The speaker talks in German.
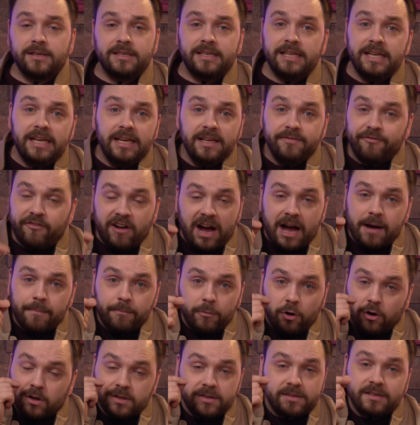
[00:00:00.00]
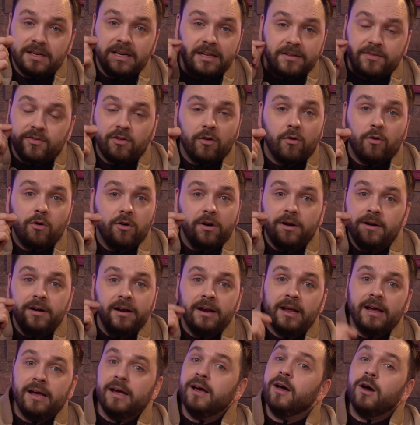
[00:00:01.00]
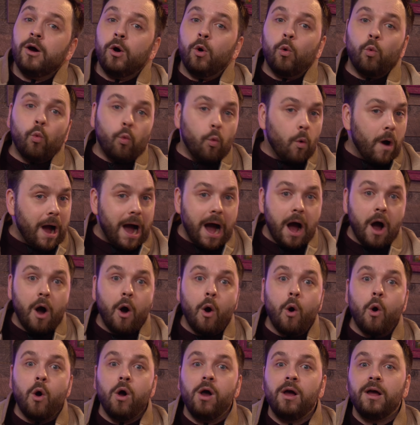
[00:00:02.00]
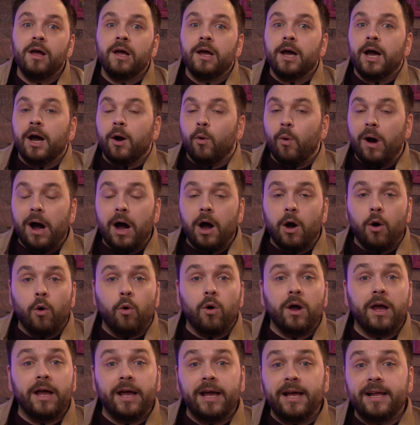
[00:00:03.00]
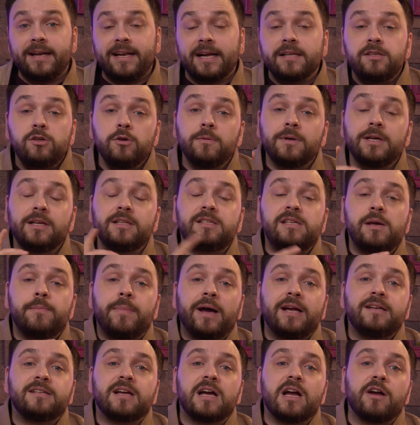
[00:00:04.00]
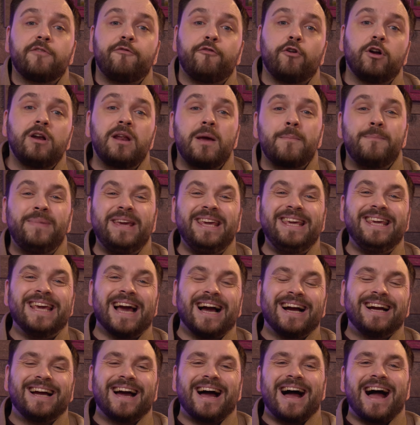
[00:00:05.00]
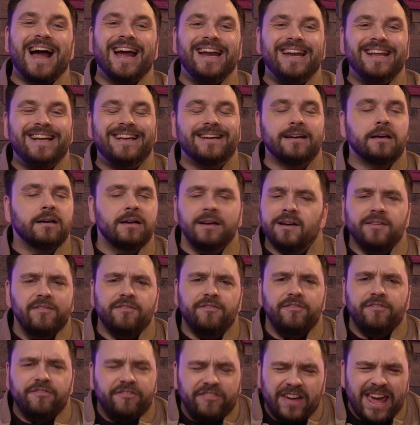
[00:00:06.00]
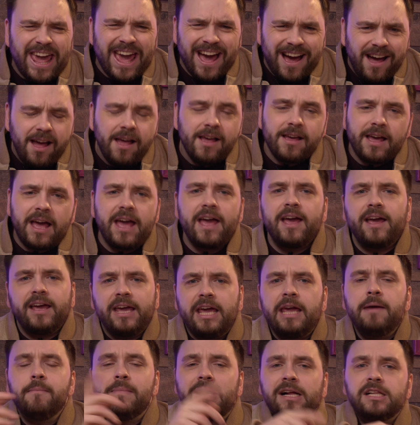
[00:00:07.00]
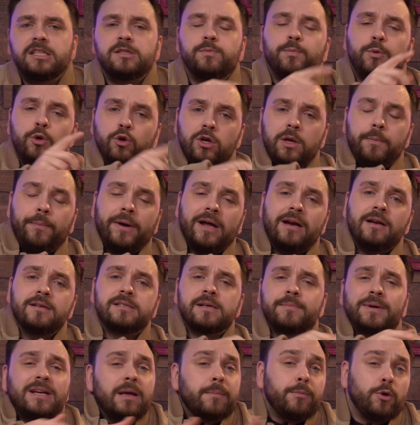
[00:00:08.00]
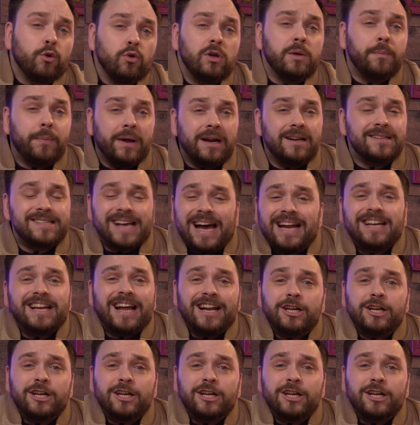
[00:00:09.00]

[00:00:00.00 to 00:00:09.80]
die Farbenkonstellation, wow. Wow. Äh, das ist übrigens der Beitrag von Bianca Heinecke. Wer? Äh, ehemals Beauty Palace, aber der Beauty Palace hat